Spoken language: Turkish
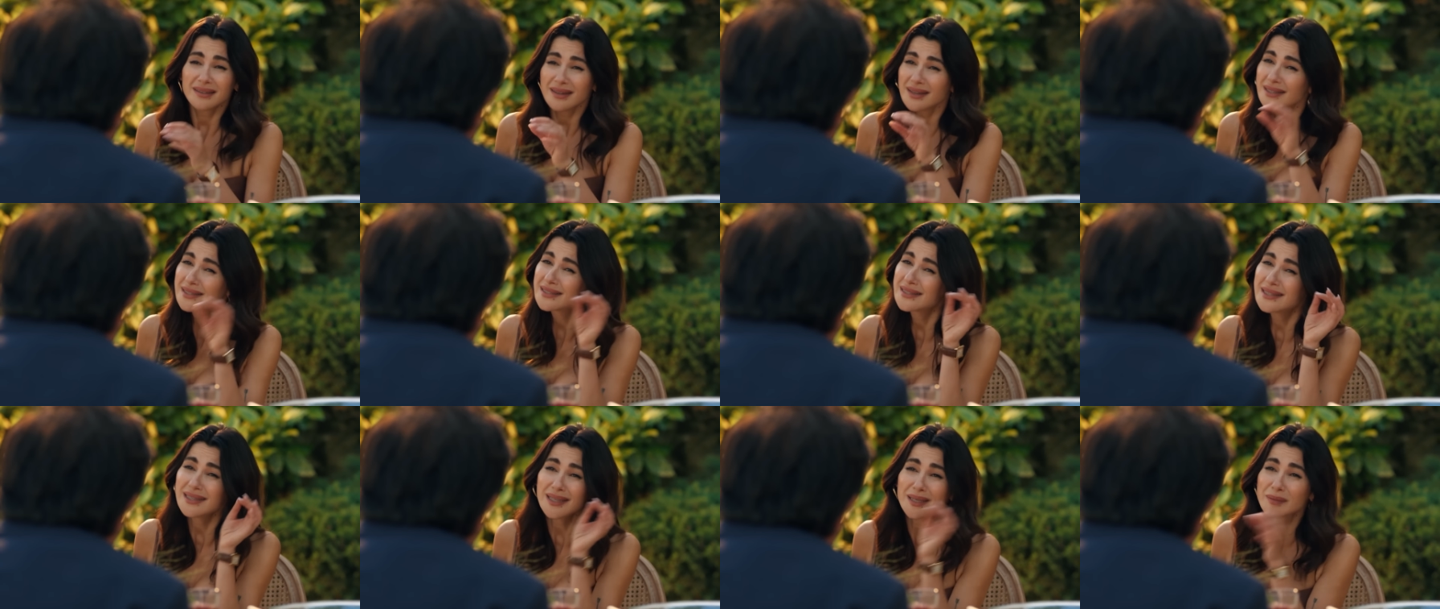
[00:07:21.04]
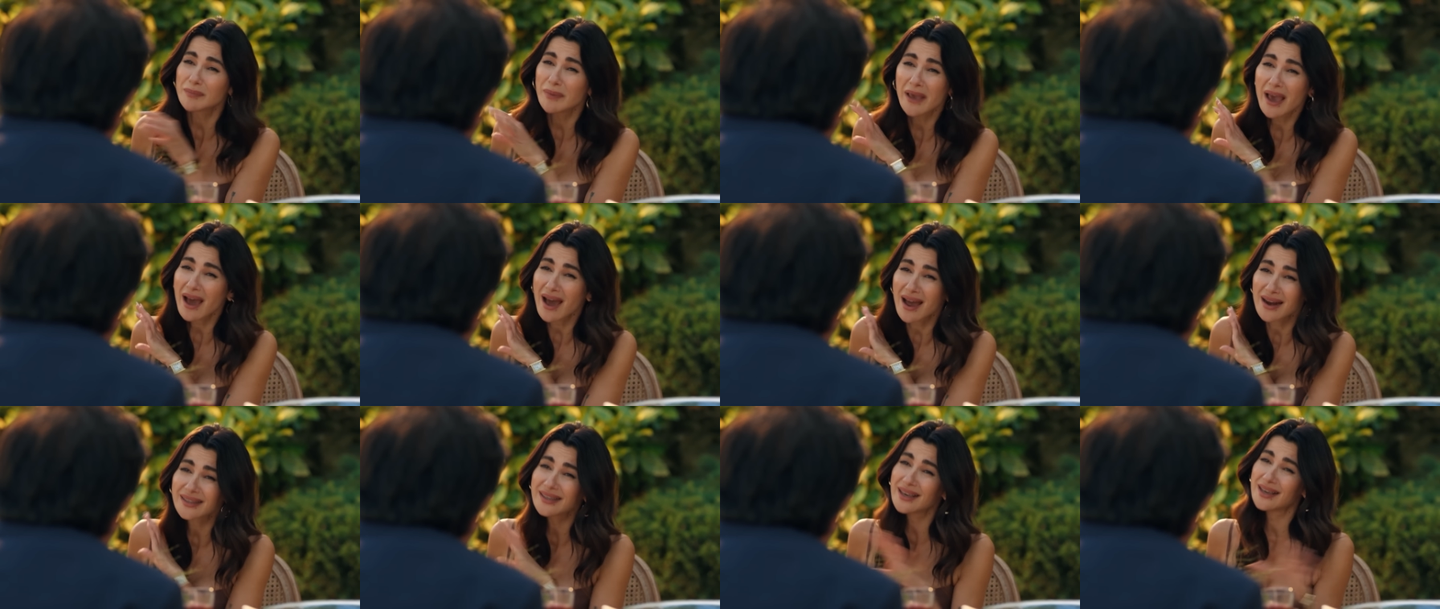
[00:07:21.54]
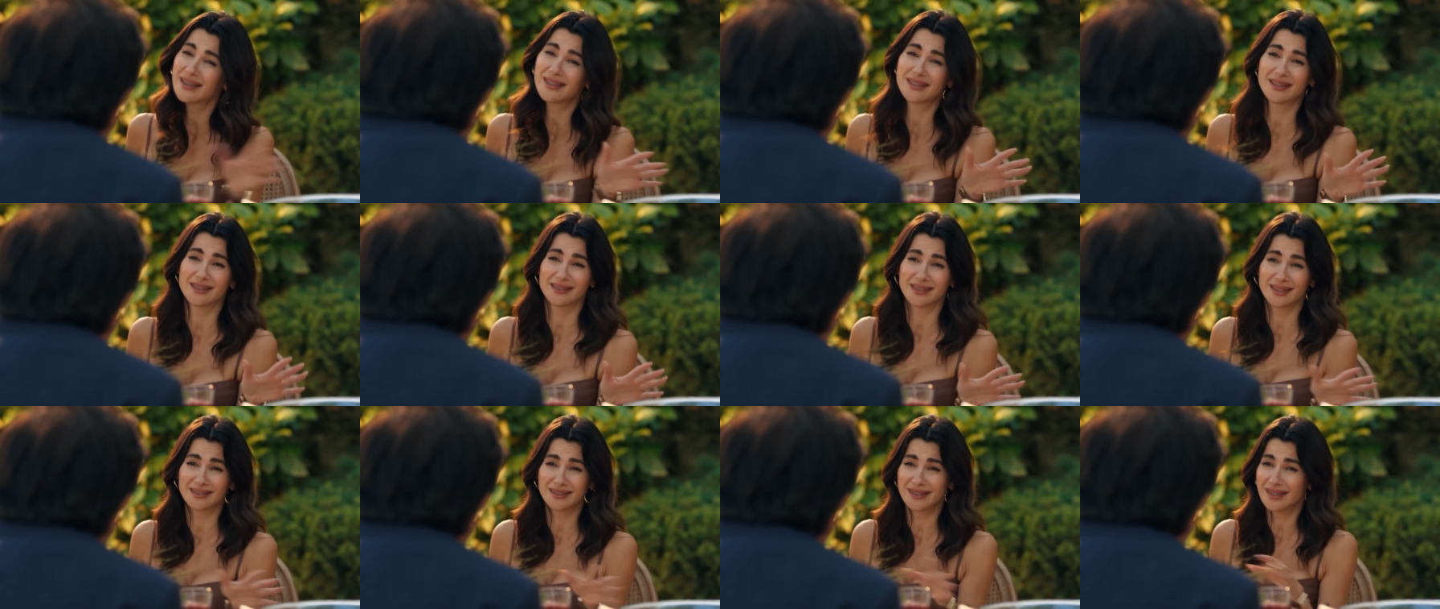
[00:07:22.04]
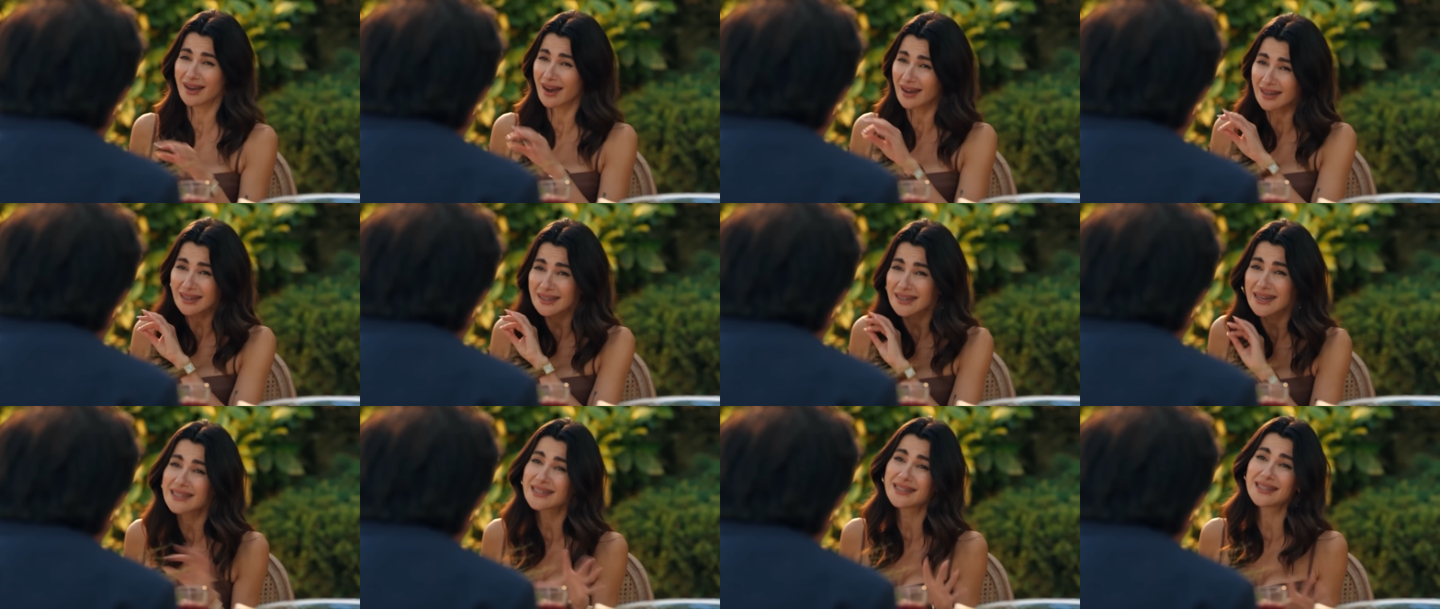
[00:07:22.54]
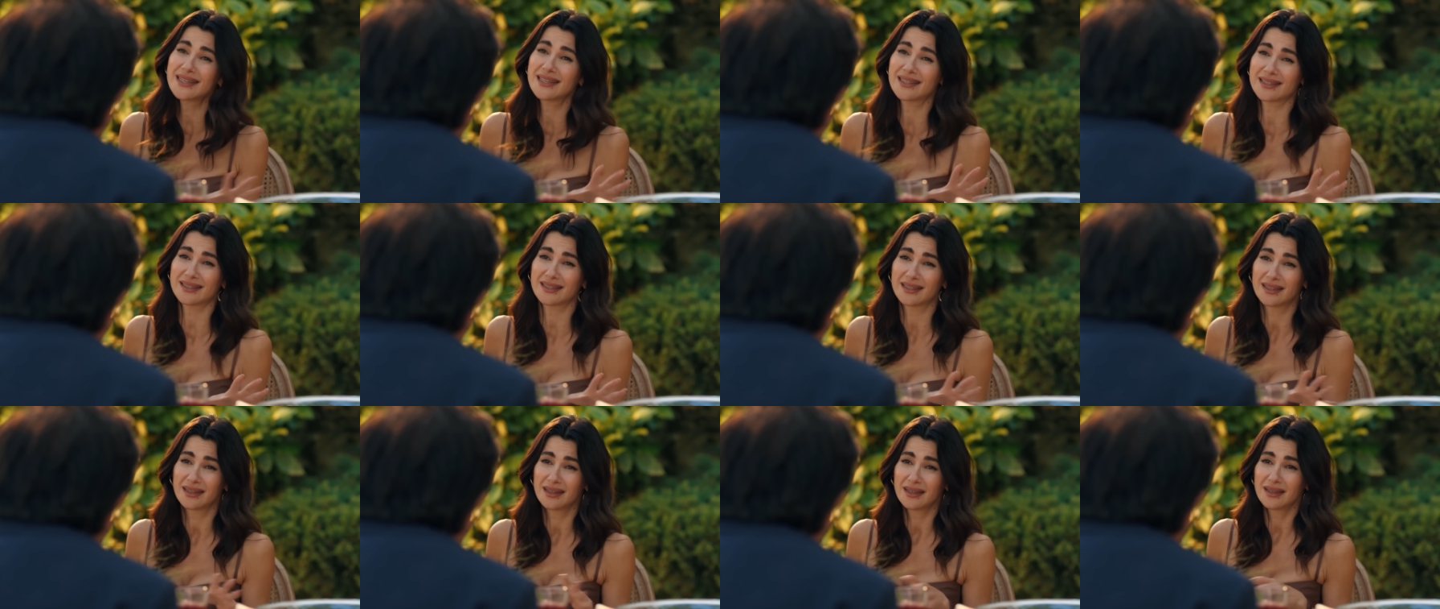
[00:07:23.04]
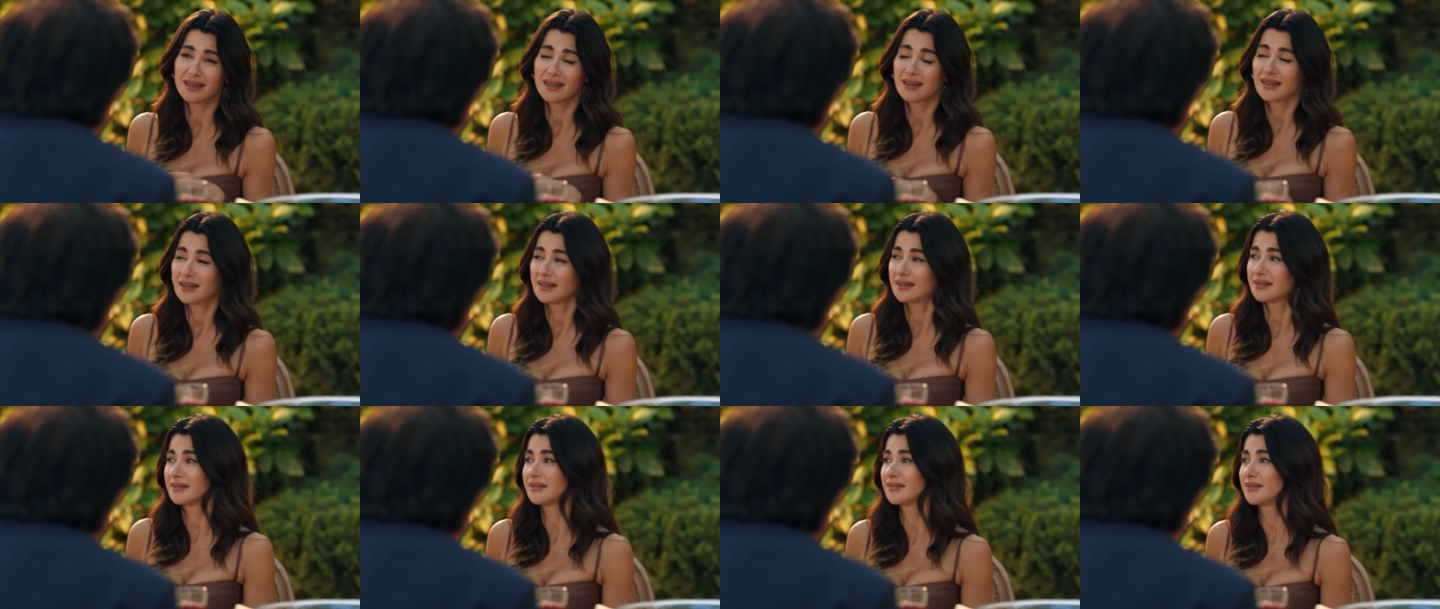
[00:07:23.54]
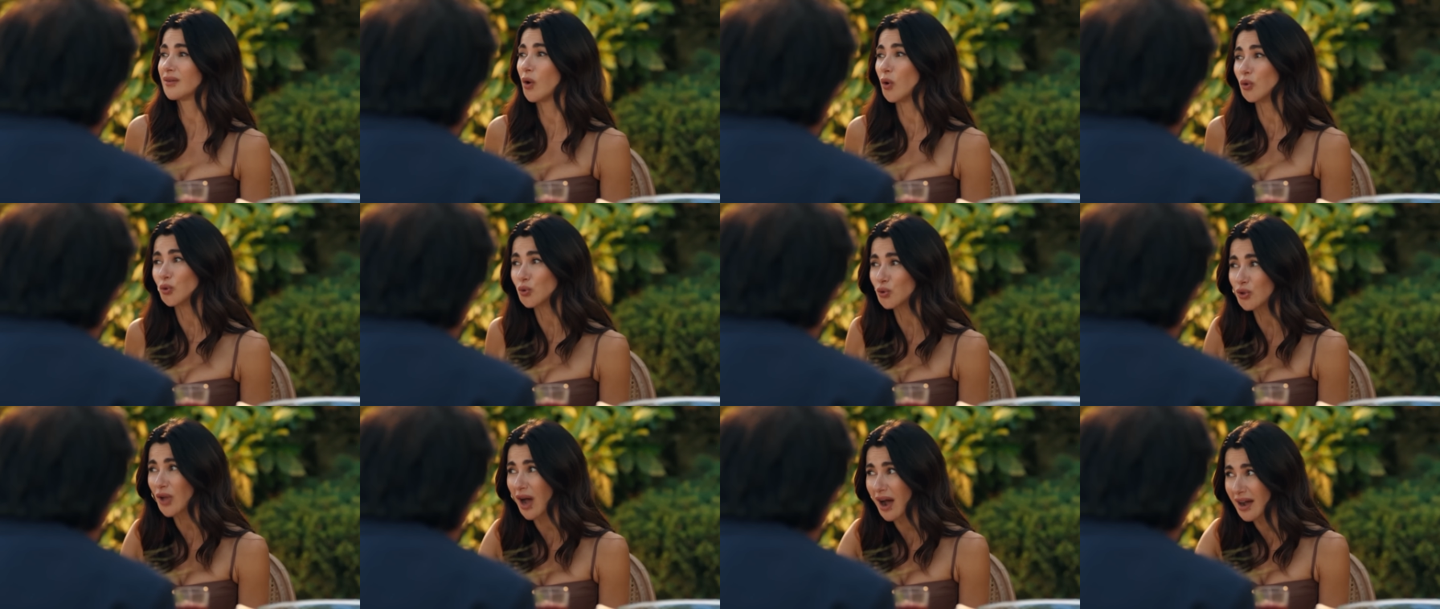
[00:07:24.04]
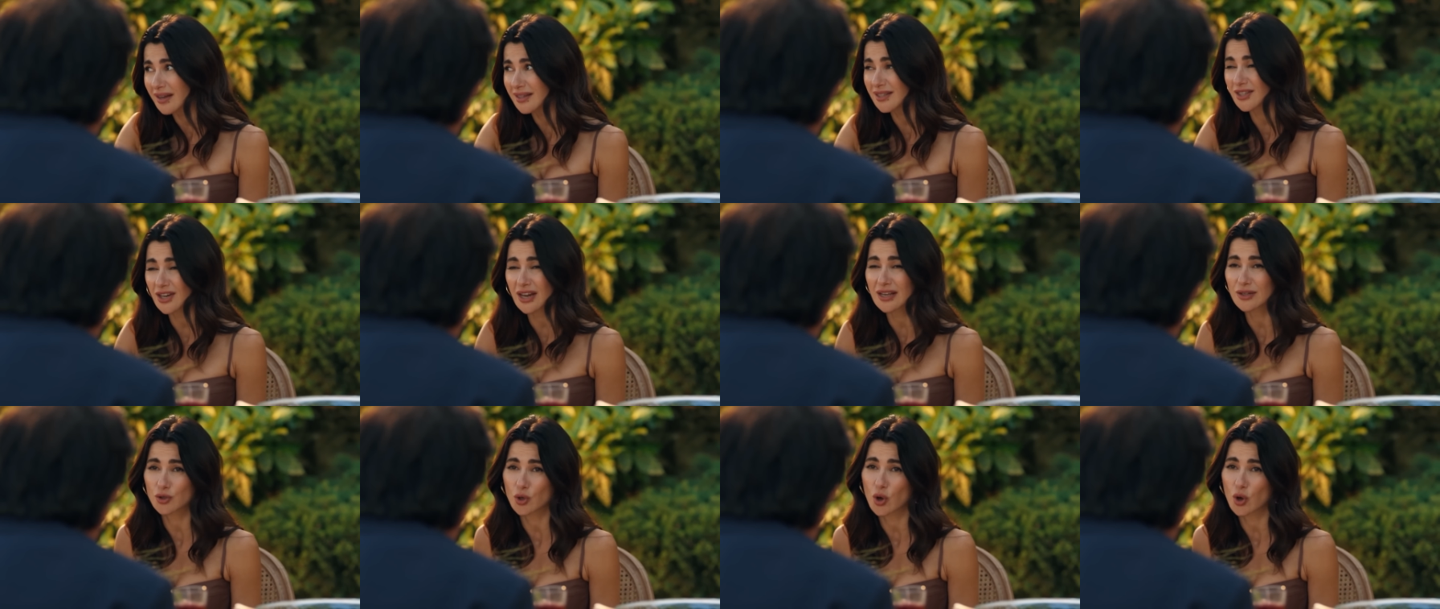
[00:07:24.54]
klasik bir erkek yalanı ya klasik. Onur da aynı şeyi